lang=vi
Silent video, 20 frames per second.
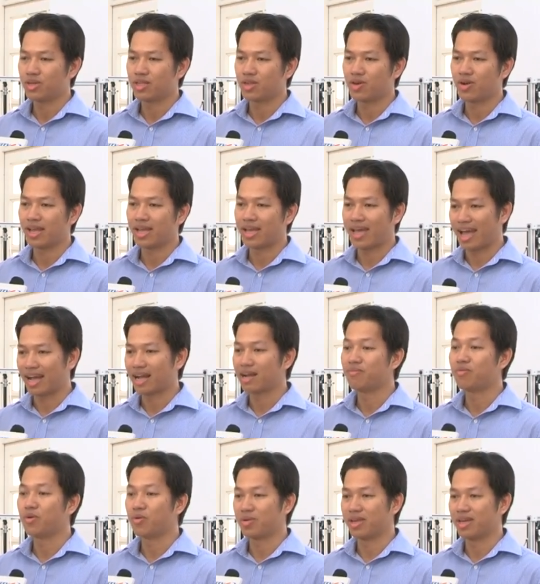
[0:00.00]
thì tôi lại càng
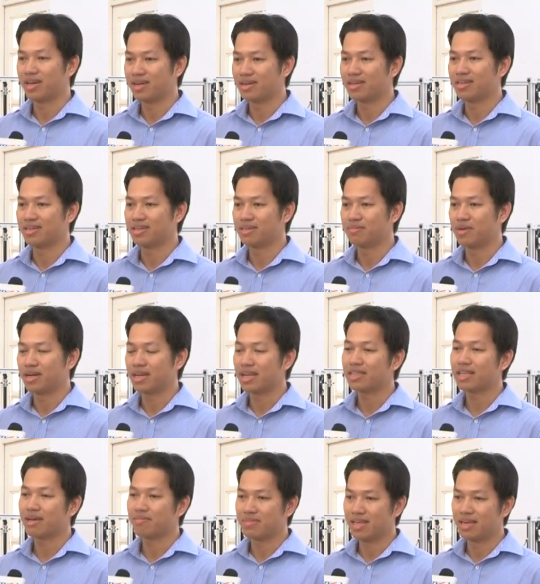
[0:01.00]
khâm phục chị hơn nữa bởi cái
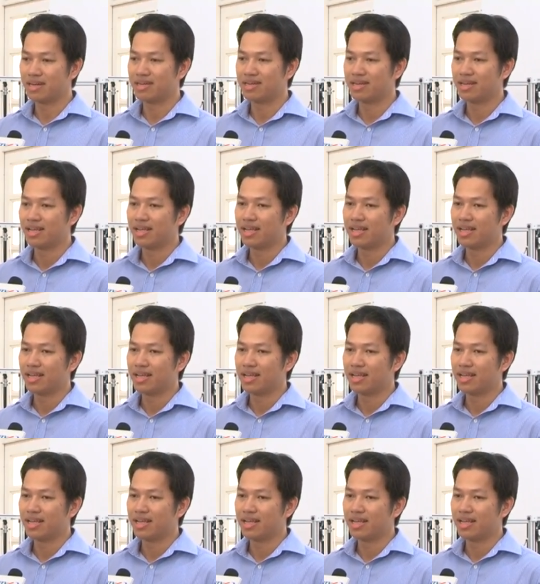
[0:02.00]
tầm nhìn